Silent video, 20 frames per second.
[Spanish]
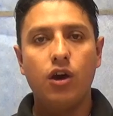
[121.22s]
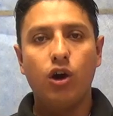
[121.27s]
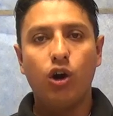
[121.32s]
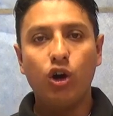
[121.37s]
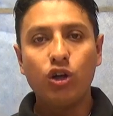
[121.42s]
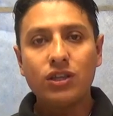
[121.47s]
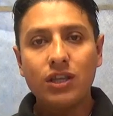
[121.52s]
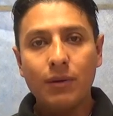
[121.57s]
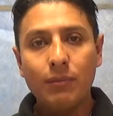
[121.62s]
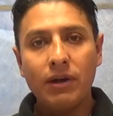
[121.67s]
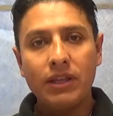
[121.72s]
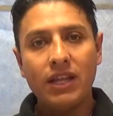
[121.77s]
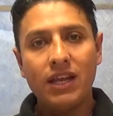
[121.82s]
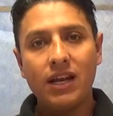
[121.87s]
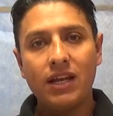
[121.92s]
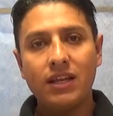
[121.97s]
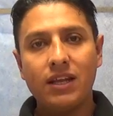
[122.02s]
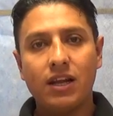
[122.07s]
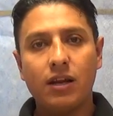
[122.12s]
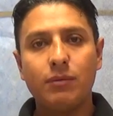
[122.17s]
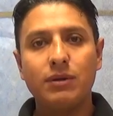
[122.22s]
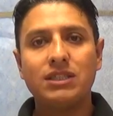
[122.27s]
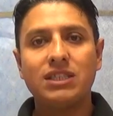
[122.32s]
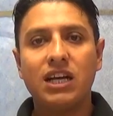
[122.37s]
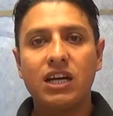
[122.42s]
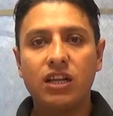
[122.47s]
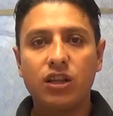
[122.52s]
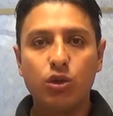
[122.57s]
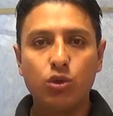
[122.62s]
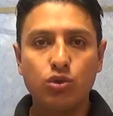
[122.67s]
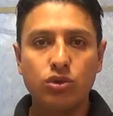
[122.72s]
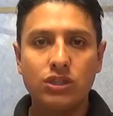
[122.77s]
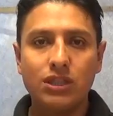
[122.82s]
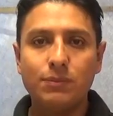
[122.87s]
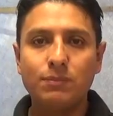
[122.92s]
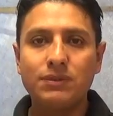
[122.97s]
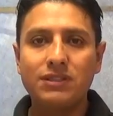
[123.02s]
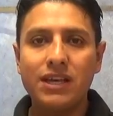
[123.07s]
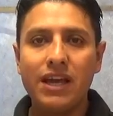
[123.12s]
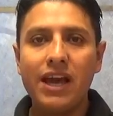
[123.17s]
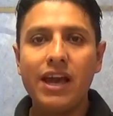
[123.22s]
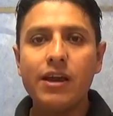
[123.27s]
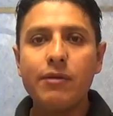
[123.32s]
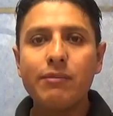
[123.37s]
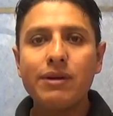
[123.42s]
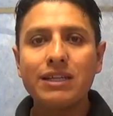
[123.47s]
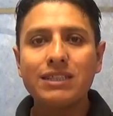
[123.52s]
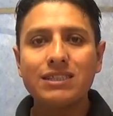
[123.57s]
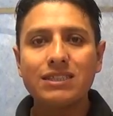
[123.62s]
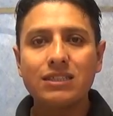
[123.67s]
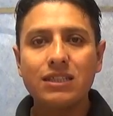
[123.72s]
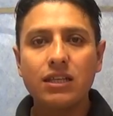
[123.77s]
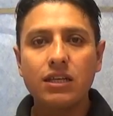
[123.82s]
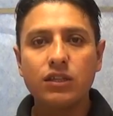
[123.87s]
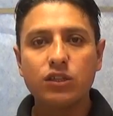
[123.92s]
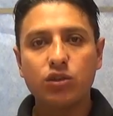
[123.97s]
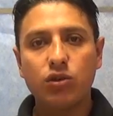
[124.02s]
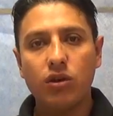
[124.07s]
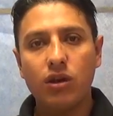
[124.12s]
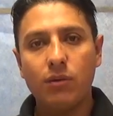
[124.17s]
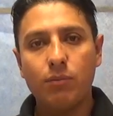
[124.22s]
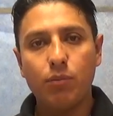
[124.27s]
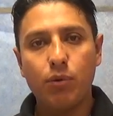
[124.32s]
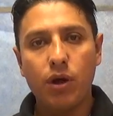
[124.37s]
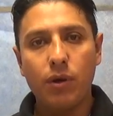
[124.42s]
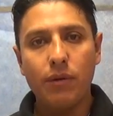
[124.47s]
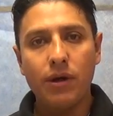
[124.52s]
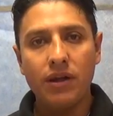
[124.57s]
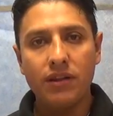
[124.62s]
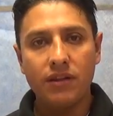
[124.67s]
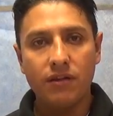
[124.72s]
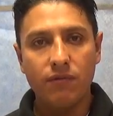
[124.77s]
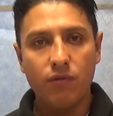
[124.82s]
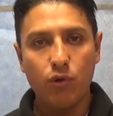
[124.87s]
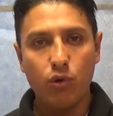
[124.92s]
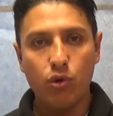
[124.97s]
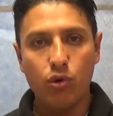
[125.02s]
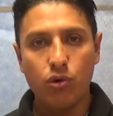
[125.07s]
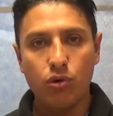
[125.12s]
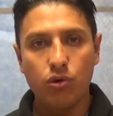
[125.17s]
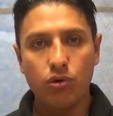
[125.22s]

Otra manera de revisar tus tips AirMix es con la prueba de flujo.